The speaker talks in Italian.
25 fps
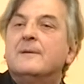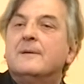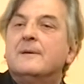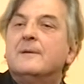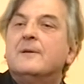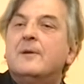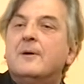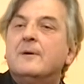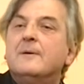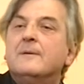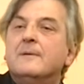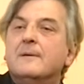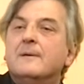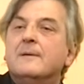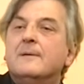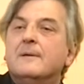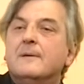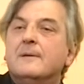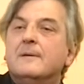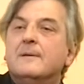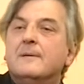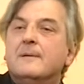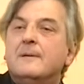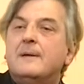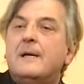No?
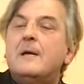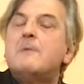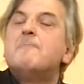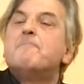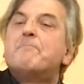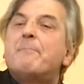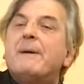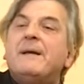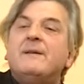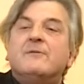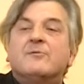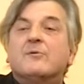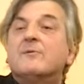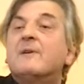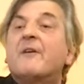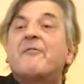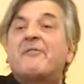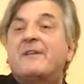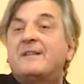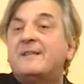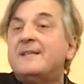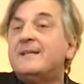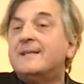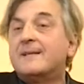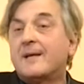È un peso, una
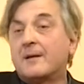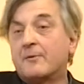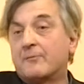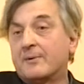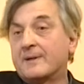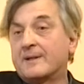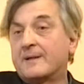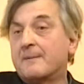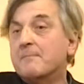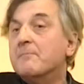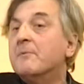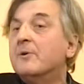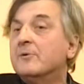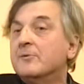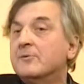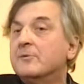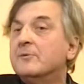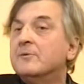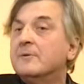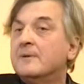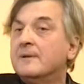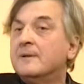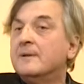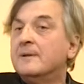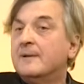fatica in qualche
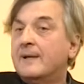modo.